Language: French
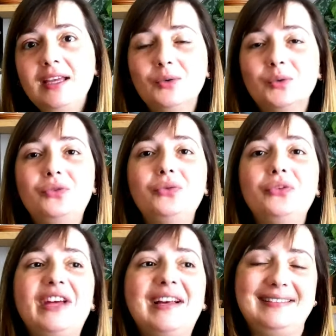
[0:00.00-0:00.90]
Donc tout
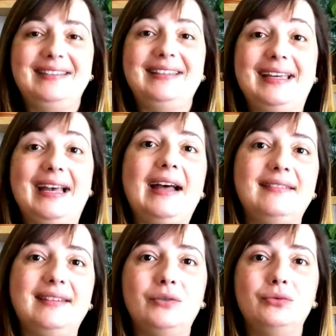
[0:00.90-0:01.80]
ça, c'est
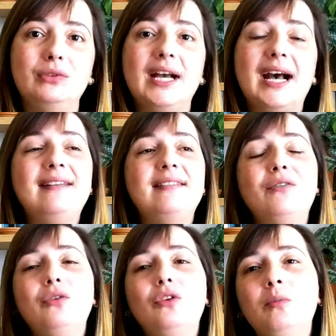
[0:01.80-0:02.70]
grâce à vous, grâce
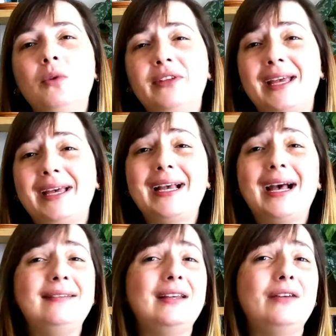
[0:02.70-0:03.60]
à vos commentaires,
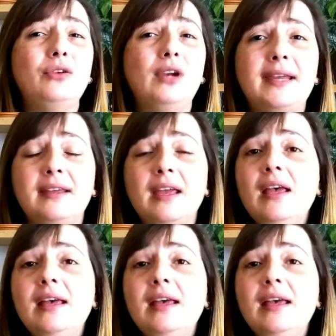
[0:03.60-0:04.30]
grâce à vos likes,